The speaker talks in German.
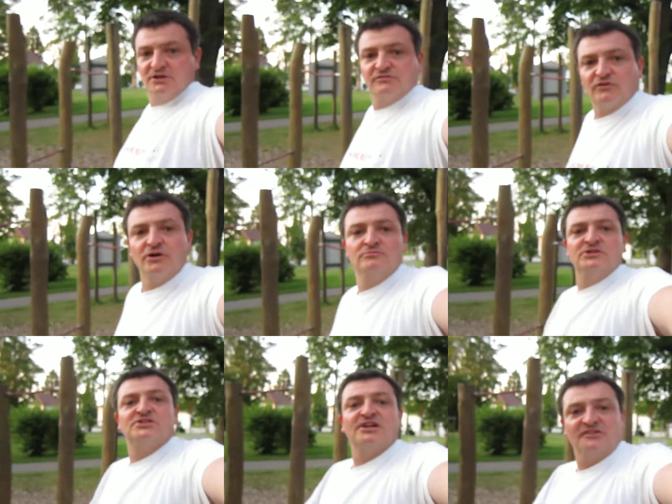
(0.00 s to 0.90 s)
freue
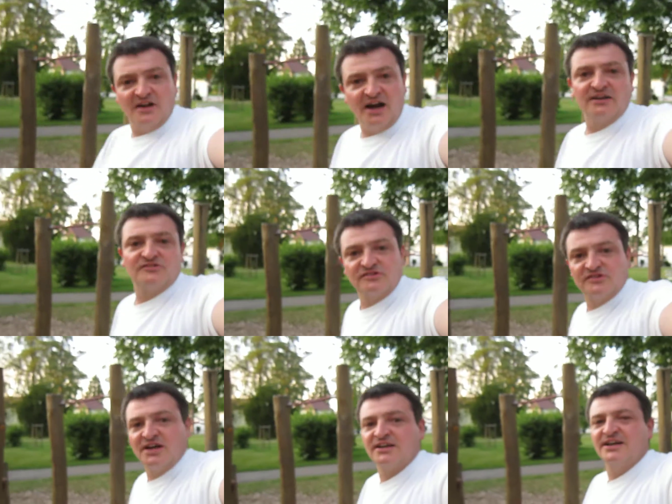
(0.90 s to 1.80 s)
mich, dass ihr alle so
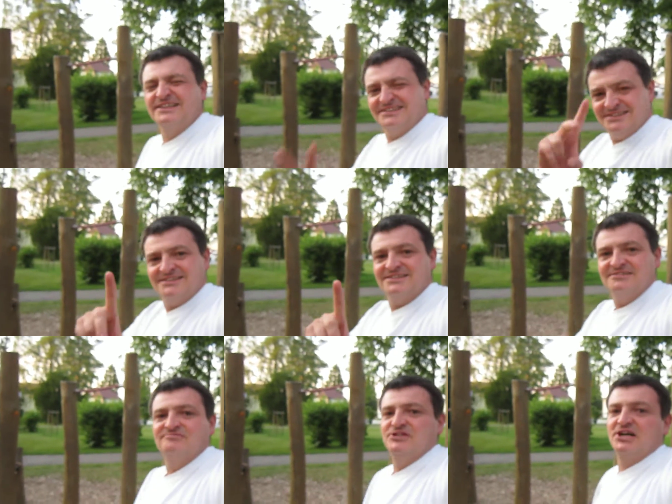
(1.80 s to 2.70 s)
zahlreich
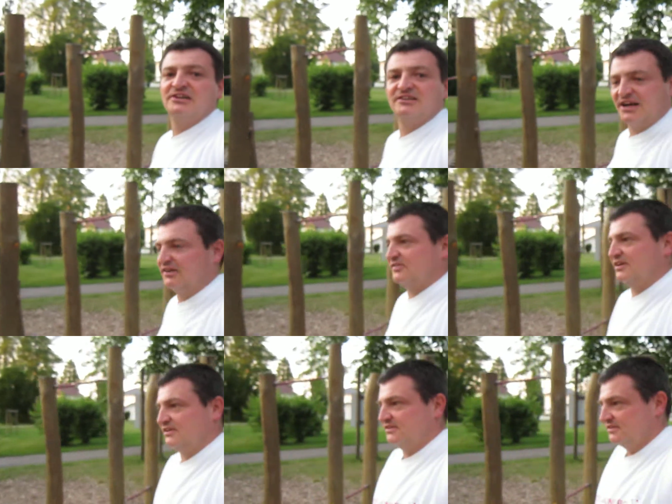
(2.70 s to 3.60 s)
wieder da
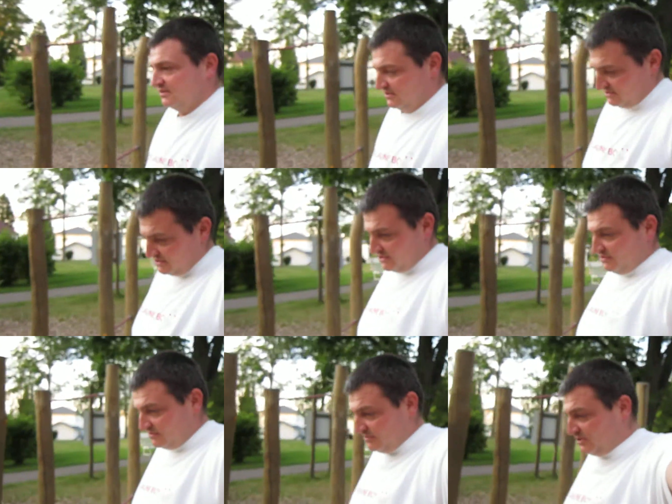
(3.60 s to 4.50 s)
seid. Wenn